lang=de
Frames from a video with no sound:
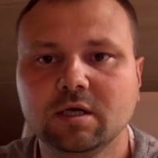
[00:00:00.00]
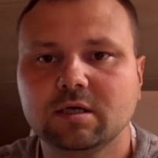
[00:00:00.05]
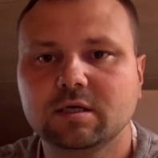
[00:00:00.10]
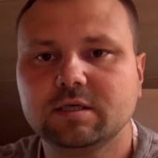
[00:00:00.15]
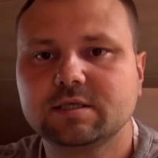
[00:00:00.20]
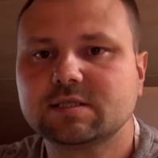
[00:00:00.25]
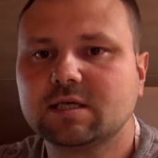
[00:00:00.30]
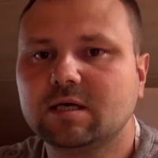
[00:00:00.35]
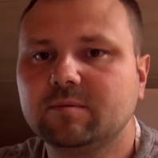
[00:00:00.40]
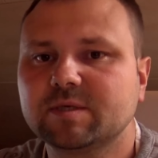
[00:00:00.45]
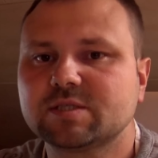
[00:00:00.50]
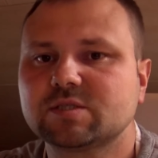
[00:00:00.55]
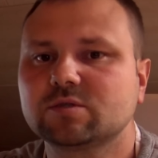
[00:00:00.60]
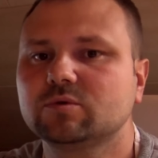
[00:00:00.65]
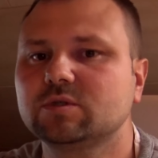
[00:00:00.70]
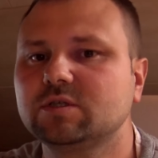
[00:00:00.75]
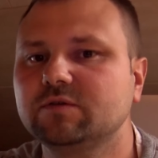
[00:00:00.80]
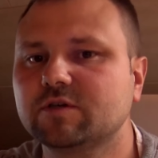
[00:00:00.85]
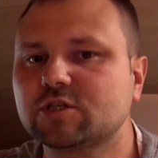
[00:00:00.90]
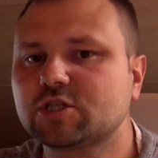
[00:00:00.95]
Ich sag mal
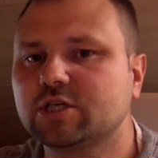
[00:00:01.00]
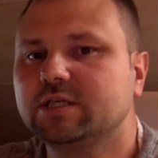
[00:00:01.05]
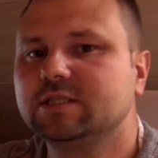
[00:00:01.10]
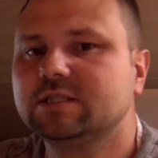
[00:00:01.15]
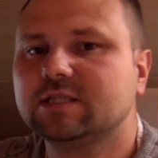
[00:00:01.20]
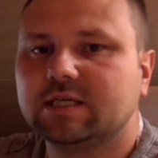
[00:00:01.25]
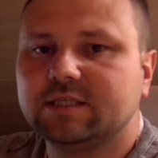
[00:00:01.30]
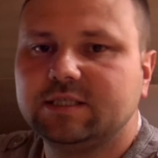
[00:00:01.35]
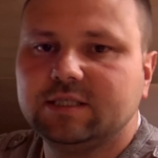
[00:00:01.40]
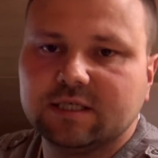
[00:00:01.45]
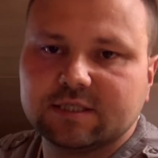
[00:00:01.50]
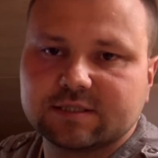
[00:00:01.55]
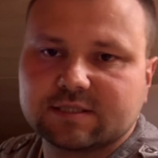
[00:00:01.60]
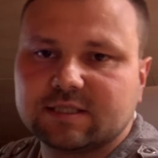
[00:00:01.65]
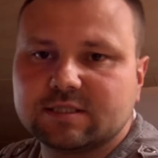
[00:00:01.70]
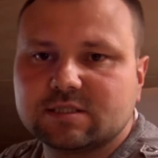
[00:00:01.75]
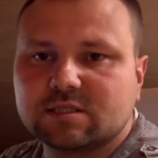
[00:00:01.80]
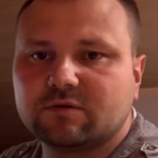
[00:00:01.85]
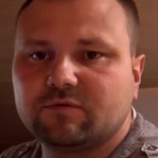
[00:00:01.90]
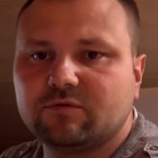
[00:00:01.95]
so, die Wahrscheinlichkeit, hier eins
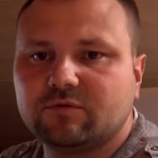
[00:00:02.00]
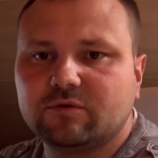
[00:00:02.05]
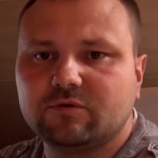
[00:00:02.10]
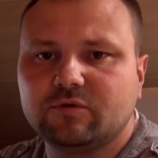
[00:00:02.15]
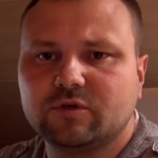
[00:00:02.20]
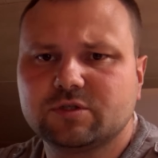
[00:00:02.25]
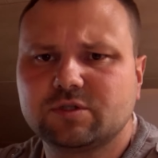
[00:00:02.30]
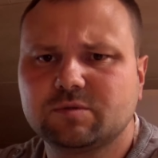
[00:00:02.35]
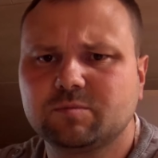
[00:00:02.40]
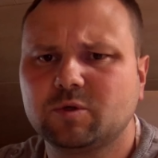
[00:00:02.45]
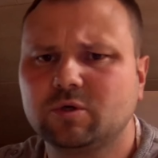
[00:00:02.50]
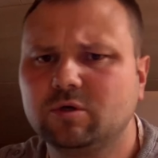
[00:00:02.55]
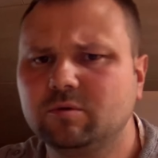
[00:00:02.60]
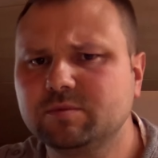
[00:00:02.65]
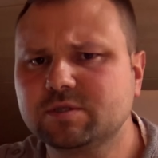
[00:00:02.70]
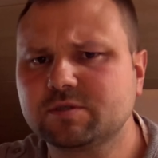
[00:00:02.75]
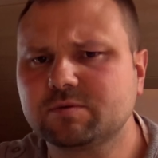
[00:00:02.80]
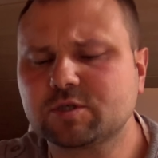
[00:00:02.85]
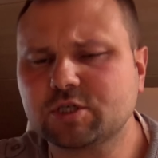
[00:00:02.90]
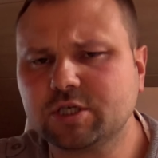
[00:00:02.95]
reinzuwirken zu bekommen,
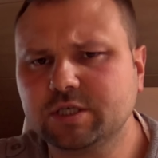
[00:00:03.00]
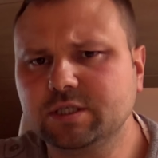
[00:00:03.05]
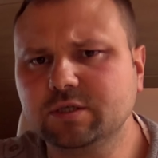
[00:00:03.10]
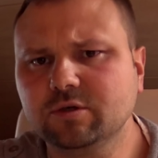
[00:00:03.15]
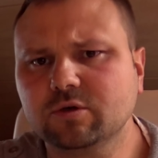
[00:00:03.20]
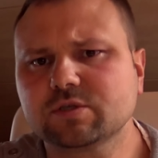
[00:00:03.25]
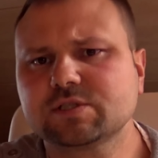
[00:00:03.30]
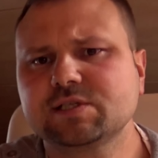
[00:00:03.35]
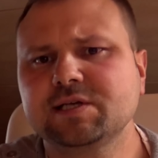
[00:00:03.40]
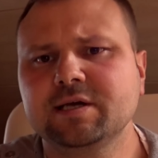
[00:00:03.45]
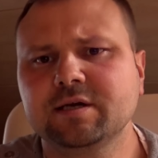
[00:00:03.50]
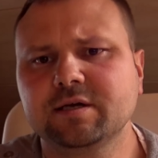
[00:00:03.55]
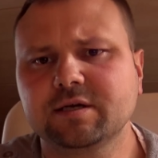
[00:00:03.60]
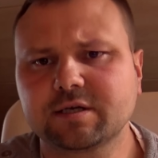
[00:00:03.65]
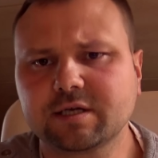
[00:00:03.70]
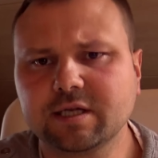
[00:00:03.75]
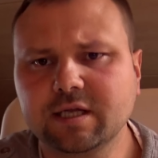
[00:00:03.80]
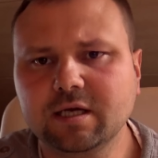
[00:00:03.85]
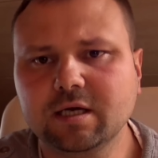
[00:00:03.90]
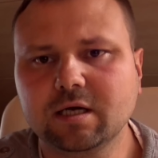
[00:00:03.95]
ist wahrscheinlich noch sehr
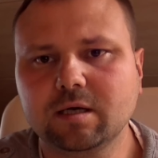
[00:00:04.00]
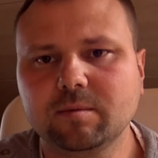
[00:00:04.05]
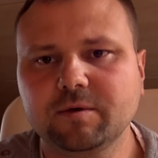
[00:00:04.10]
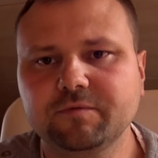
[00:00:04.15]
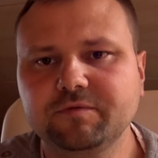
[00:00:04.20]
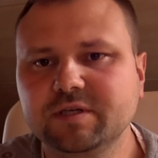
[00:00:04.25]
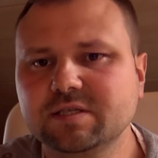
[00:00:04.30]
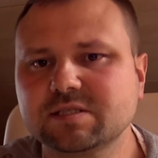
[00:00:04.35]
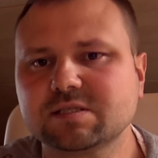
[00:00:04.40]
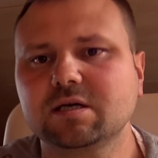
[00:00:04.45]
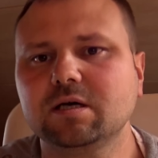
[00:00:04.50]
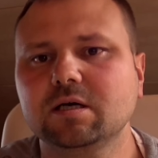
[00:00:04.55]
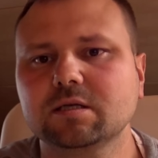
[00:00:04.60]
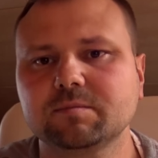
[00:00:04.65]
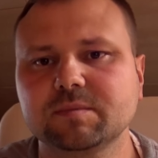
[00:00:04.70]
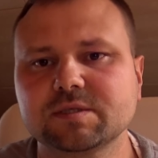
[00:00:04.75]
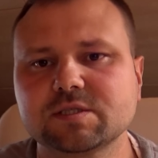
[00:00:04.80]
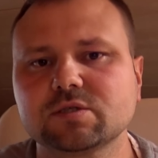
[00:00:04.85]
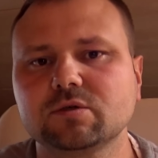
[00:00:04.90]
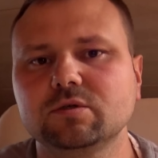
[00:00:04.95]
gering, aber wie
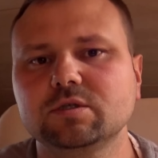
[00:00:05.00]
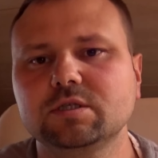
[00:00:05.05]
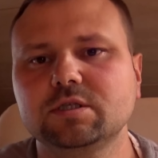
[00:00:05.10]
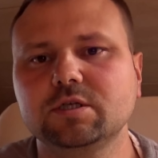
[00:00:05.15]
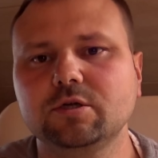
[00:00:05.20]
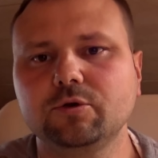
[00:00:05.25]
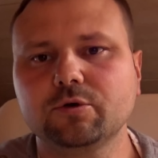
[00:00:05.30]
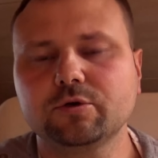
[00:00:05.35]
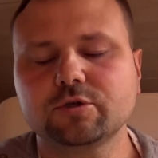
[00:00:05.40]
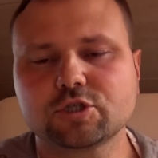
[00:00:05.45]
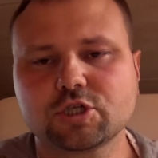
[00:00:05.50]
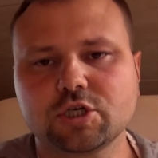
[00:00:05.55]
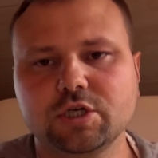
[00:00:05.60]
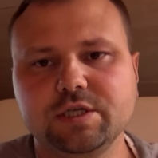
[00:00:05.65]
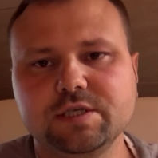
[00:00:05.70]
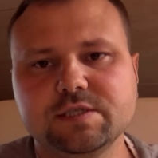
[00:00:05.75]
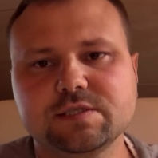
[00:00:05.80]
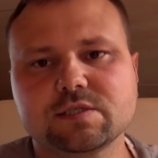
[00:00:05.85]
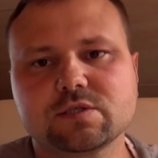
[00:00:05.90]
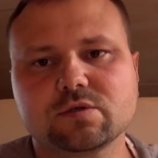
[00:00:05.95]
gesagt, man sollte die Lücken
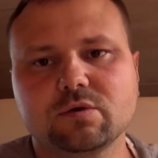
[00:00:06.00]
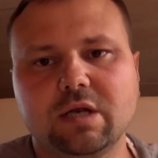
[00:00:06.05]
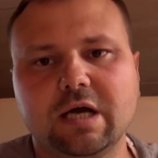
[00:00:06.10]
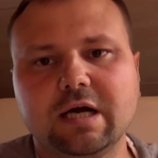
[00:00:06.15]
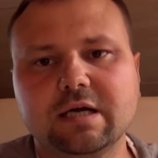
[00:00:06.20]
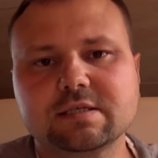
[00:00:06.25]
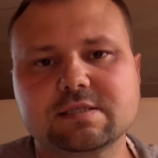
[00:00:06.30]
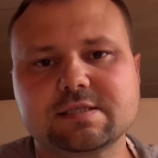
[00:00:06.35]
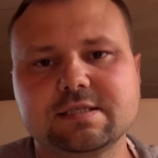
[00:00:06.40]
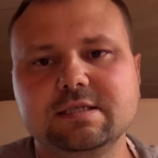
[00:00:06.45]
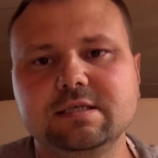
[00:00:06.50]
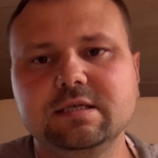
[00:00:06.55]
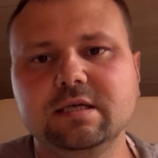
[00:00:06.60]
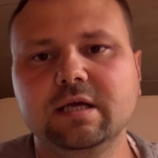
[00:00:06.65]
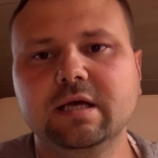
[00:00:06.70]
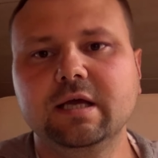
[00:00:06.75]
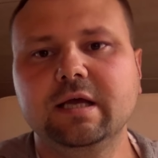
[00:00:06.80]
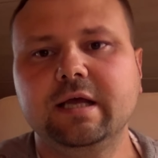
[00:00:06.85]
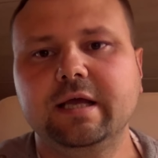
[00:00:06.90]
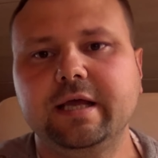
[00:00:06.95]
schließen, solange sie
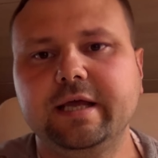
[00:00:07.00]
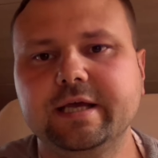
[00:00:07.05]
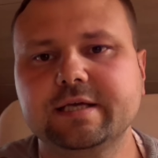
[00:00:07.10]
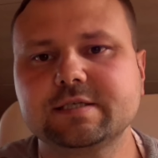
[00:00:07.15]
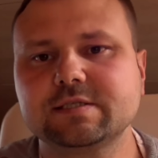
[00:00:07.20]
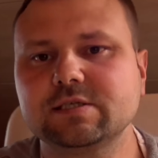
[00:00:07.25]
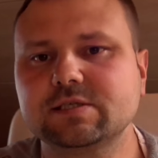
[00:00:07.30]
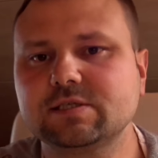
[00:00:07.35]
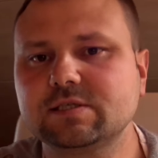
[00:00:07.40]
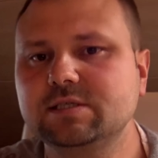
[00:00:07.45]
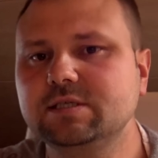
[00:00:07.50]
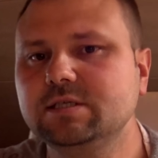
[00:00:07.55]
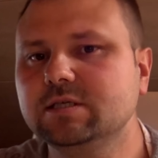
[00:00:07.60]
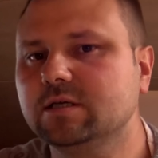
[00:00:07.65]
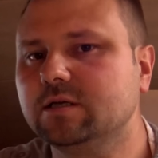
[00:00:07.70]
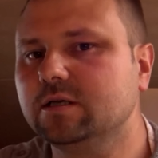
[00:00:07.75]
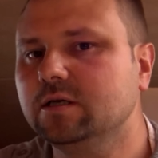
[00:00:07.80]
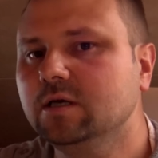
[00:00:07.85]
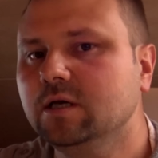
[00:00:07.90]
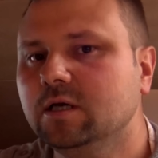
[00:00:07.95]

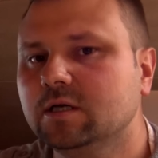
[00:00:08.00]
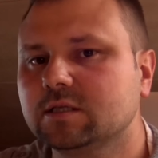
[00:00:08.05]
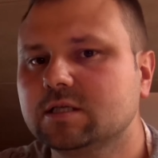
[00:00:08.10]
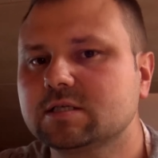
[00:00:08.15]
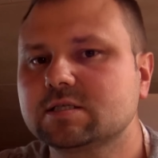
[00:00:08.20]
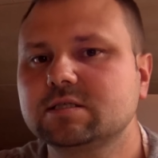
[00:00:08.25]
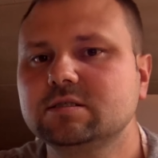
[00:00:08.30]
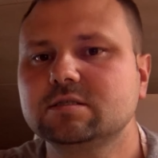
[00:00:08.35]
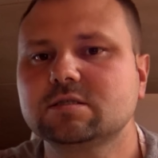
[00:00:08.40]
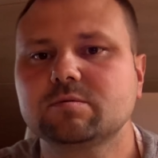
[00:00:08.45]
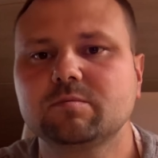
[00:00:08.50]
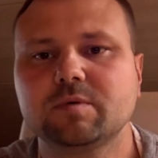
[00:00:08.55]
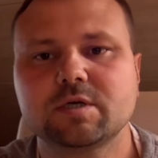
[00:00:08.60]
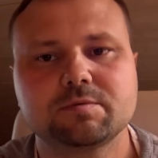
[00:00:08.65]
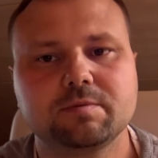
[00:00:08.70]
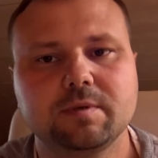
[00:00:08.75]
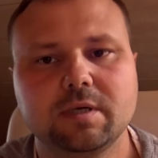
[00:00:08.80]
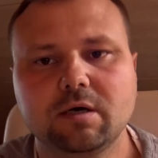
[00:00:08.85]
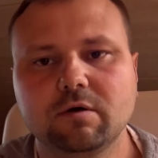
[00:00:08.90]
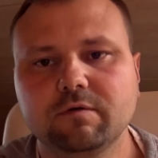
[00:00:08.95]
existieren. Das gilt zum
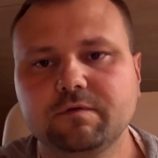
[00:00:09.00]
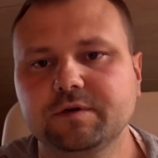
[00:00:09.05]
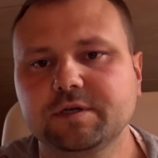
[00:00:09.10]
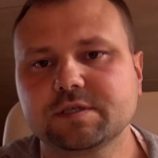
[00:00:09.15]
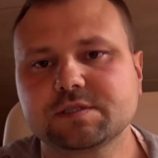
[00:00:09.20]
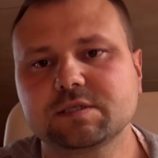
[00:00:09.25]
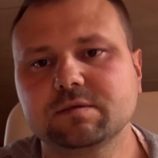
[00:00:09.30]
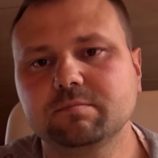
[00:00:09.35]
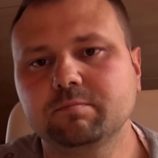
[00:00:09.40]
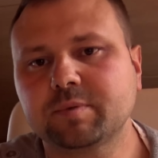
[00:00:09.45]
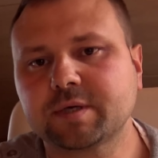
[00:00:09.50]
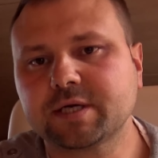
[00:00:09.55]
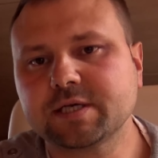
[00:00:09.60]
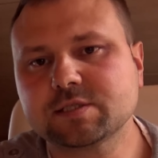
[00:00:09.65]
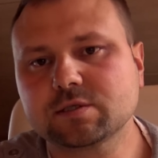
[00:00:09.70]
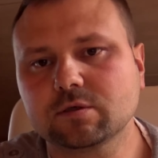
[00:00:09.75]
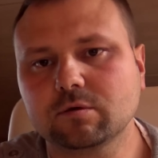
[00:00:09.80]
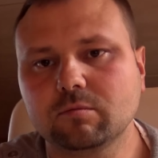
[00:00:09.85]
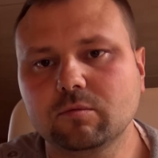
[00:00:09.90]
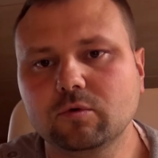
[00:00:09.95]
Beispiel auch für das
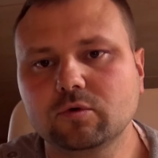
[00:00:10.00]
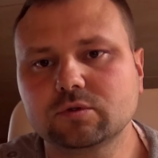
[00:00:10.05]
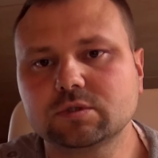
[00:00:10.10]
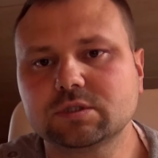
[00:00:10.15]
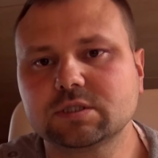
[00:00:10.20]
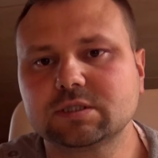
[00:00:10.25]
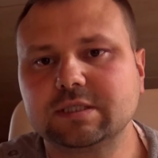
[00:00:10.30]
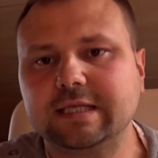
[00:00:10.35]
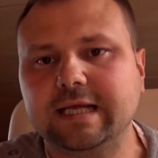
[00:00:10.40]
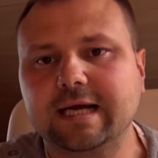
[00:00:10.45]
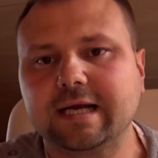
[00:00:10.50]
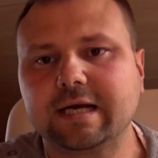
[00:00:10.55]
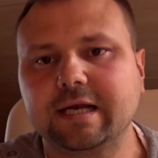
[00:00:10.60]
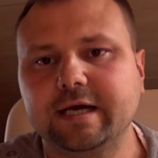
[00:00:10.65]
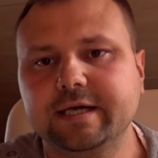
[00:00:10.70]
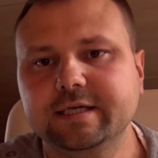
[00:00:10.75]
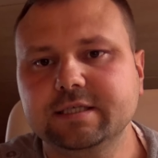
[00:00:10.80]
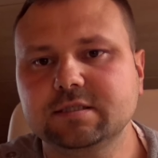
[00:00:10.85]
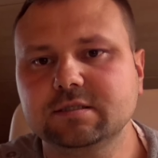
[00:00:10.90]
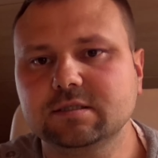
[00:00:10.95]
Impressum und
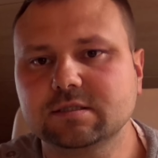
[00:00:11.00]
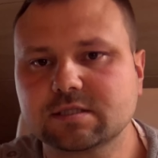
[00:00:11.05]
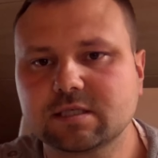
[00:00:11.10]
dergleichen.